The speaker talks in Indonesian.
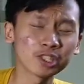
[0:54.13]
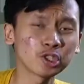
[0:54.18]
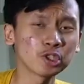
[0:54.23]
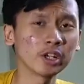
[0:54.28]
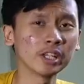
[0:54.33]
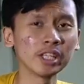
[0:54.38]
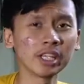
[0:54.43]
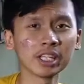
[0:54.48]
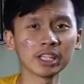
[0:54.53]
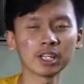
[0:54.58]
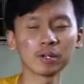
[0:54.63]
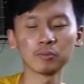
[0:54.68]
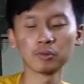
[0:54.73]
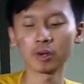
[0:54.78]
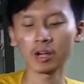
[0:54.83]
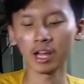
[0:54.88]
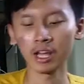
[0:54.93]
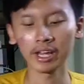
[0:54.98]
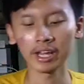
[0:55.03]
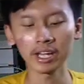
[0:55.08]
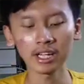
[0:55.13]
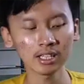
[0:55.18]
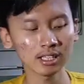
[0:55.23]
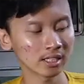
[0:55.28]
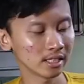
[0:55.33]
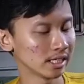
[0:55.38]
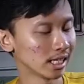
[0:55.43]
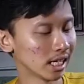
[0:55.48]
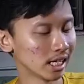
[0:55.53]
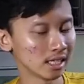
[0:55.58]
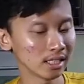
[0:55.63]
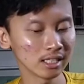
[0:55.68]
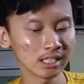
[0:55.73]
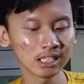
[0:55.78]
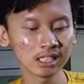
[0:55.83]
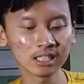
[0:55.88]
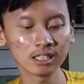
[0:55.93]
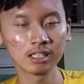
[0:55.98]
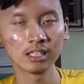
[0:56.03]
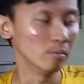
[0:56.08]
langsung aja kita buka ya
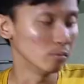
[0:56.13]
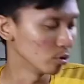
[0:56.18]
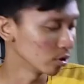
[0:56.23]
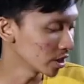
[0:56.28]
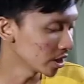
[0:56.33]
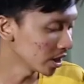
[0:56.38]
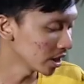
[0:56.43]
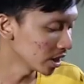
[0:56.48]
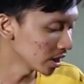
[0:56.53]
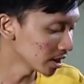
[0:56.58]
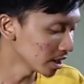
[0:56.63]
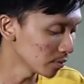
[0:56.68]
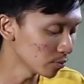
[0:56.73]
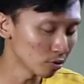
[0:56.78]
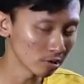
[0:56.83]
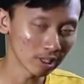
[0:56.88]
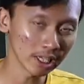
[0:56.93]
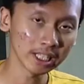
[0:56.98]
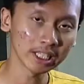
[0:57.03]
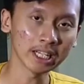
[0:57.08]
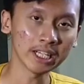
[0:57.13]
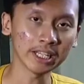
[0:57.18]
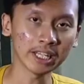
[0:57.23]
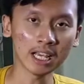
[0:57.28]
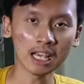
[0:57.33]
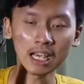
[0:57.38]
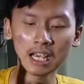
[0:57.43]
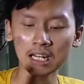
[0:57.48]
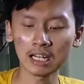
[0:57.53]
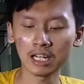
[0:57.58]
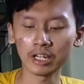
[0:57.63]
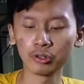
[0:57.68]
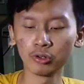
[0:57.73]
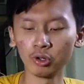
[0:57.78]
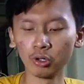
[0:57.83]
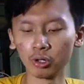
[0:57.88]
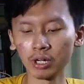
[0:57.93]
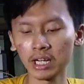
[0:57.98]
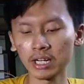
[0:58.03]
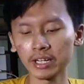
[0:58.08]
dan mungkin kita mulai dari yang kanan
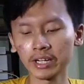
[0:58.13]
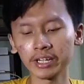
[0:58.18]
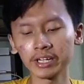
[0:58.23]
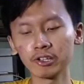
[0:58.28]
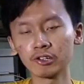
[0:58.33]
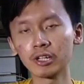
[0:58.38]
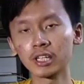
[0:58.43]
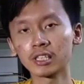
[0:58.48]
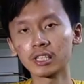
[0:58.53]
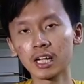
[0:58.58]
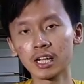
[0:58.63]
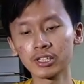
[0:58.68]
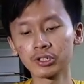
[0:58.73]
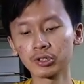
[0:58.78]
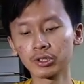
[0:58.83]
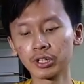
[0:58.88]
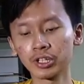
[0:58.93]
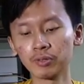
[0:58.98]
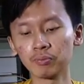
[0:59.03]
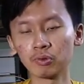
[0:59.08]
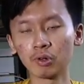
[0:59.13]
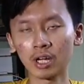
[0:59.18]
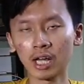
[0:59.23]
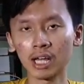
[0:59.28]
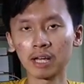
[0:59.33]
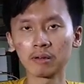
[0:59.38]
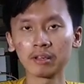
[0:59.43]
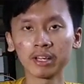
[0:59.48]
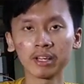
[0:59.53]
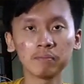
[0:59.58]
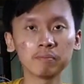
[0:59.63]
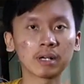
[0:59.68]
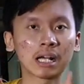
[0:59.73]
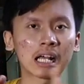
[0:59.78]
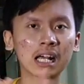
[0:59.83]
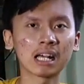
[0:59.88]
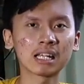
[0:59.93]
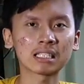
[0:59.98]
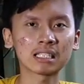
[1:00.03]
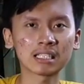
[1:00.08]
dulu karena ini udah terlanjur dibuka ya
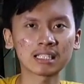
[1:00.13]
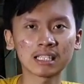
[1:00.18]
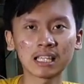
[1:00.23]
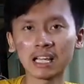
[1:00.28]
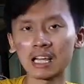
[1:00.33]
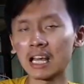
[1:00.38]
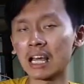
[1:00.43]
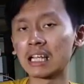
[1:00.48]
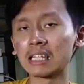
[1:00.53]
bekas yang